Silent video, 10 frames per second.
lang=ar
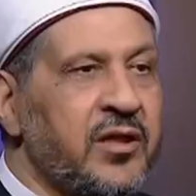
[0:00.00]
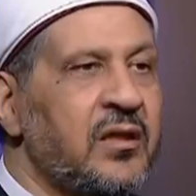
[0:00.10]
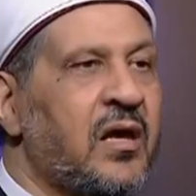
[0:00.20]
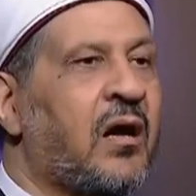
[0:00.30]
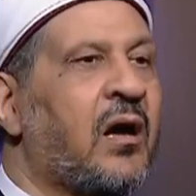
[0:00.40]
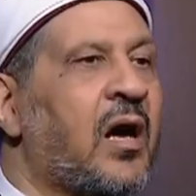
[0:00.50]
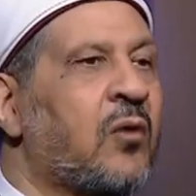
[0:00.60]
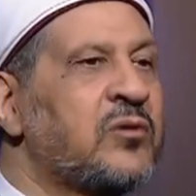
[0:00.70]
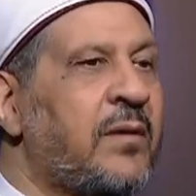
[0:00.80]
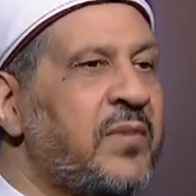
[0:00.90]
نفسه. اه
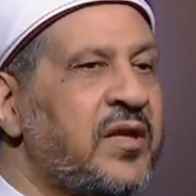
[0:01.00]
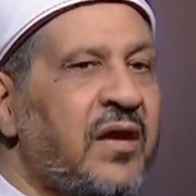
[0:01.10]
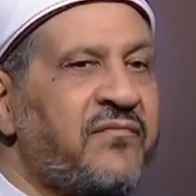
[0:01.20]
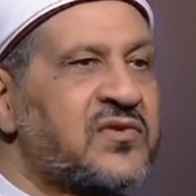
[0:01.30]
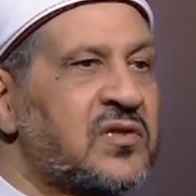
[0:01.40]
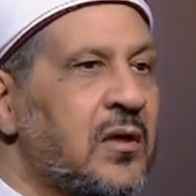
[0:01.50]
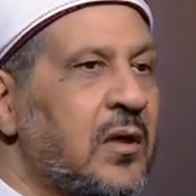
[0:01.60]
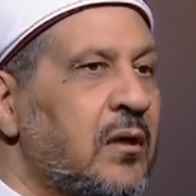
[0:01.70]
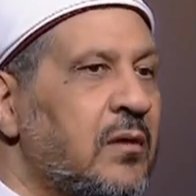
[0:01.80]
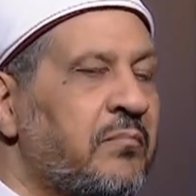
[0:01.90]
او دم النفس
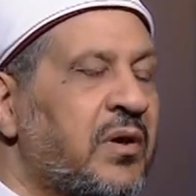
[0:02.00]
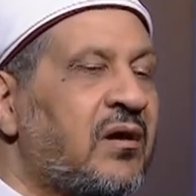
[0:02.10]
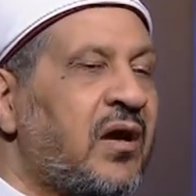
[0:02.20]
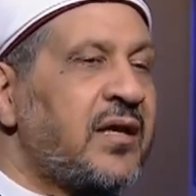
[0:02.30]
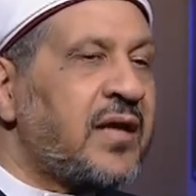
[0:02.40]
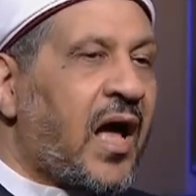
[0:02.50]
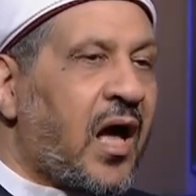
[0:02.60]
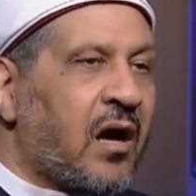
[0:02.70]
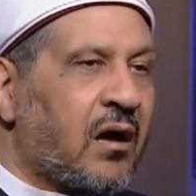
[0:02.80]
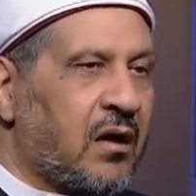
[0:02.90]
بغير
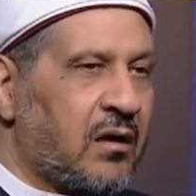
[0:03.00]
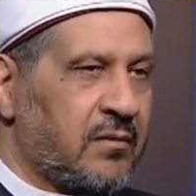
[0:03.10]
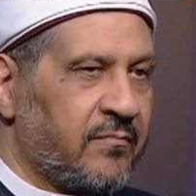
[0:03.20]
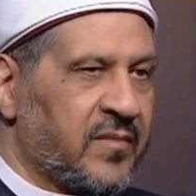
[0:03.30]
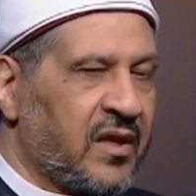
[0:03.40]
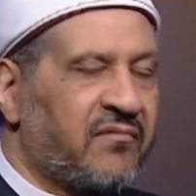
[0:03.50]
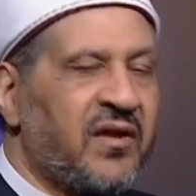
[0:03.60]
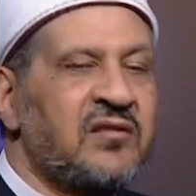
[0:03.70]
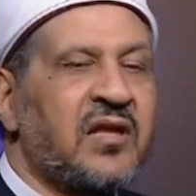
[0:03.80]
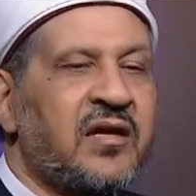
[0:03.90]
حق مم.
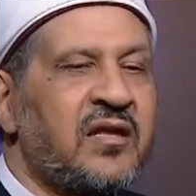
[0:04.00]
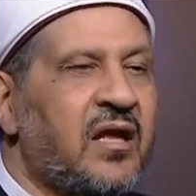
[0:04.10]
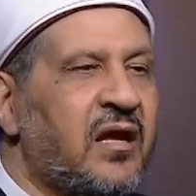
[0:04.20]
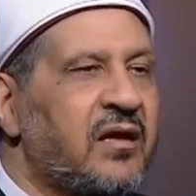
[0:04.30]
فانت كده